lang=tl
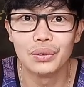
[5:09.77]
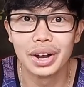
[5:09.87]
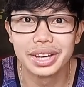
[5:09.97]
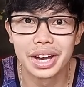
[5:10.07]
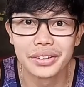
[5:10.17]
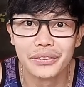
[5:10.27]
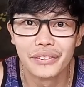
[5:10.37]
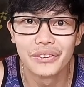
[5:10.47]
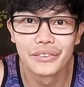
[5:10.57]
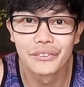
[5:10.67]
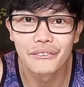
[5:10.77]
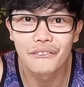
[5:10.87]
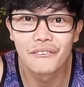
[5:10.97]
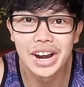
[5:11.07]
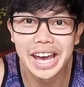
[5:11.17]
O oh, ayan o, oh,
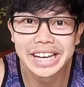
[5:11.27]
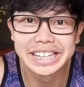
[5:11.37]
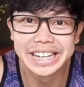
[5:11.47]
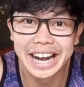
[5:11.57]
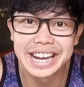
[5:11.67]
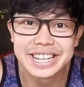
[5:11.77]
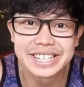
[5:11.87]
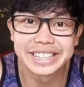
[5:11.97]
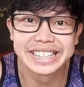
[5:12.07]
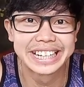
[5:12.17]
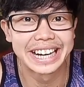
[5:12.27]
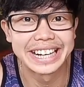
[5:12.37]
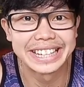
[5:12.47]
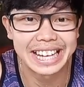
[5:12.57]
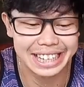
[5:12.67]
kulay green,
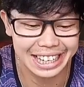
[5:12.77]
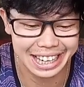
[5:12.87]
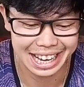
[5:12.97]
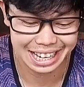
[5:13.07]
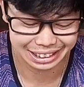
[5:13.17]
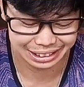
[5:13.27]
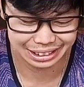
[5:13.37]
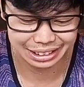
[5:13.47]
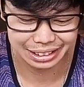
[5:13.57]
green na talaga lahat.